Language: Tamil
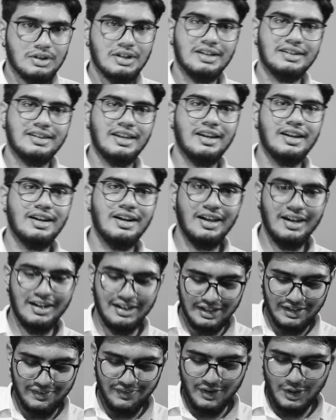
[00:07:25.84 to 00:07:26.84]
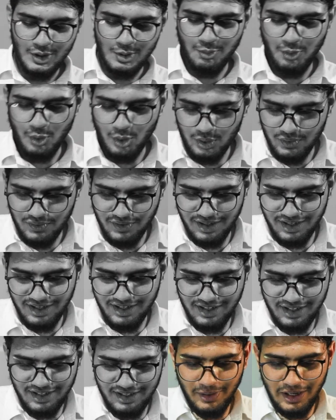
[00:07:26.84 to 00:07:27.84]
முதல் தெரியல இந்த வீடியோ
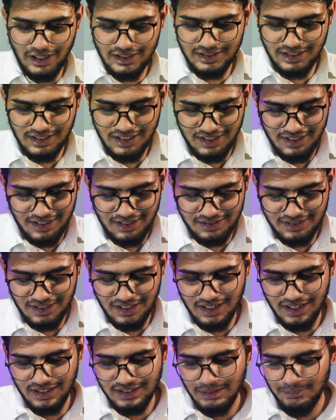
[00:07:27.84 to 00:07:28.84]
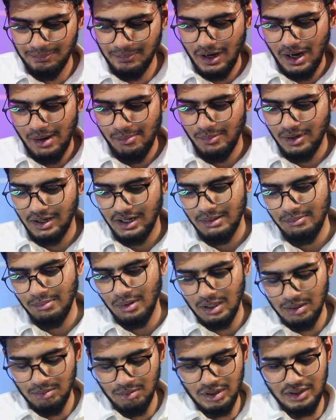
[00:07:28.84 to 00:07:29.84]
போடுவேனானே பாதிலே நிறுத்திடலாம் தான் பிளான் பண்ணேன்
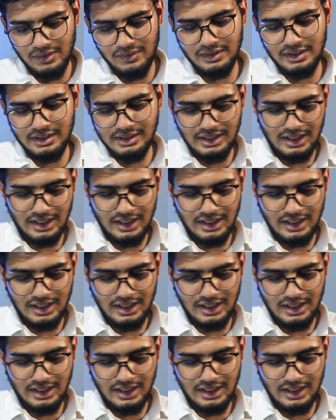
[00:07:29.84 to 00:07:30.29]
மறுபடியும் வந்து